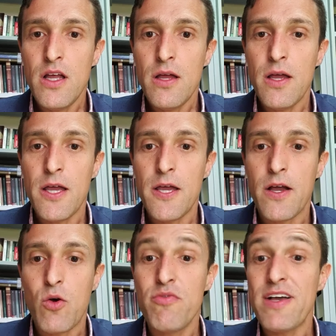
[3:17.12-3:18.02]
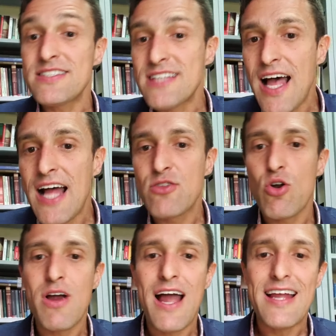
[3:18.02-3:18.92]
é, conversar,
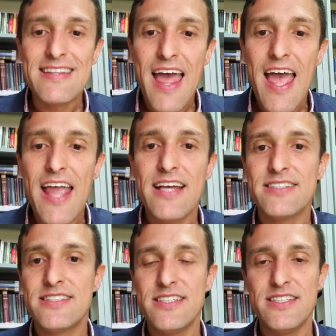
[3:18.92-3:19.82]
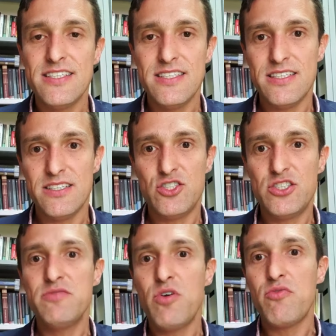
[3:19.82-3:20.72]
trocar ideias e, e, e,
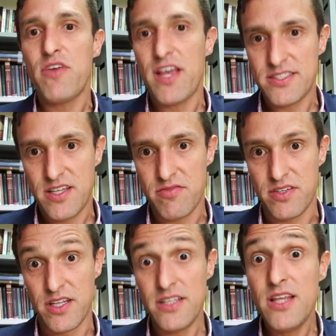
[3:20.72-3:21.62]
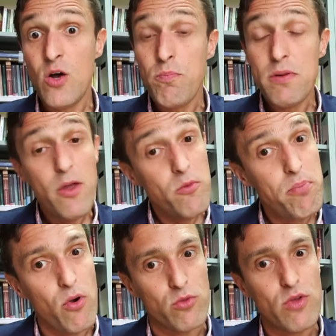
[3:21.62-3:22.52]
desenvolver essa vida. Então, primeiro
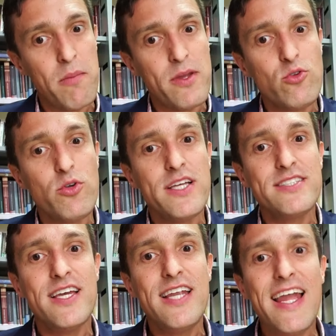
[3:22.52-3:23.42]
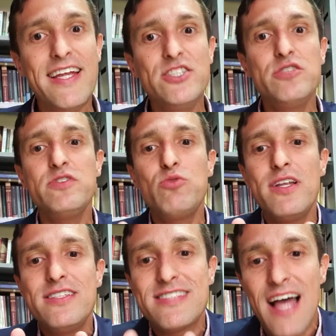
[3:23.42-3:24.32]
ponto, a mentoria seria
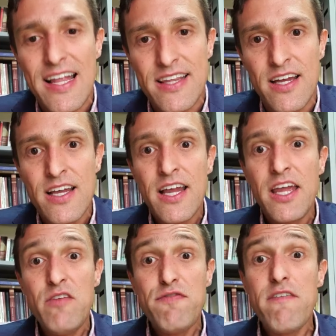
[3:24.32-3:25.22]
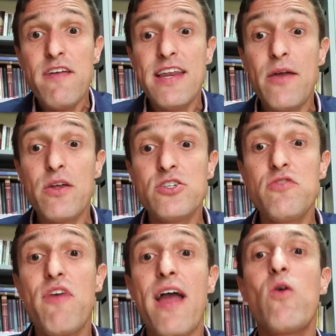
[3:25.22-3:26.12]
individualizada. Em fevereiro a gente
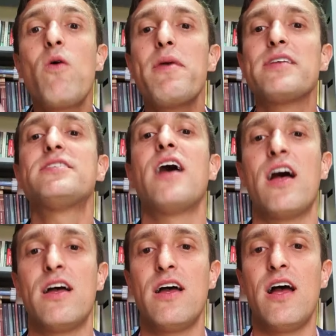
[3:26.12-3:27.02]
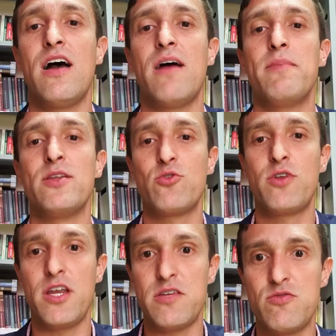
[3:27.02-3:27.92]
vai começar a
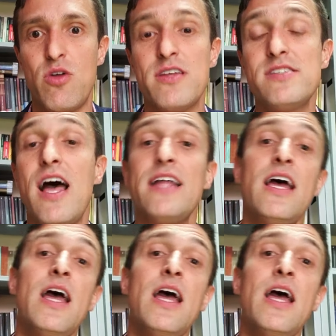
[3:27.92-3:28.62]
mentoria individualizada.